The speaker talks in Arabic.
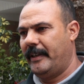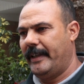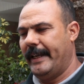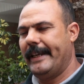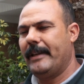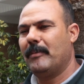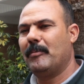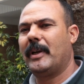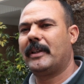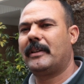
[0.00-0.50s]

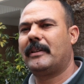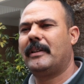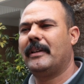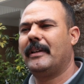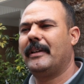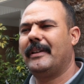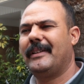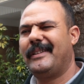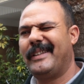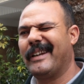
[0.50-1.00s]
يعني ما
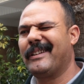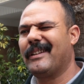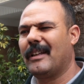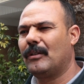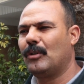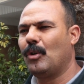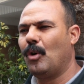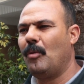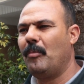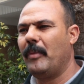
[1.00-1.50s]
درت
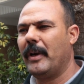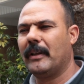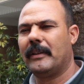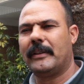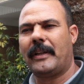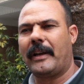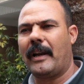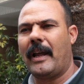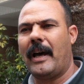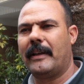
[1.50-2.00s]
هاد
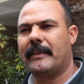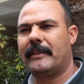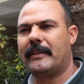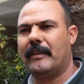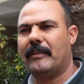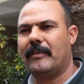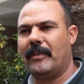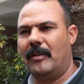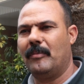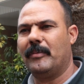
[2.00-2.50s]
الدومين
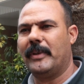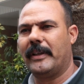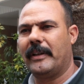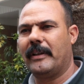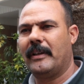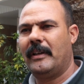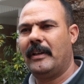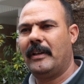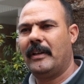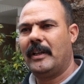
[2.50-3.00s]
لراسي فهمتي
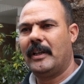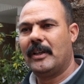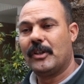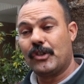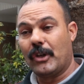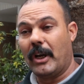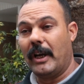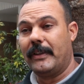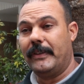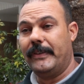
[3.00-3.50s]

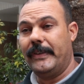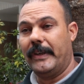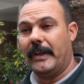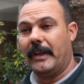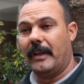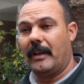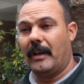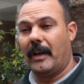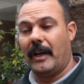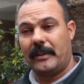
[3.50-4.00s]
اش
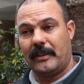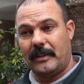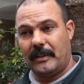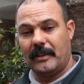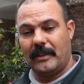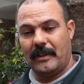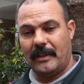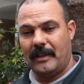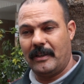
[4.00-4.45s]
غدير غت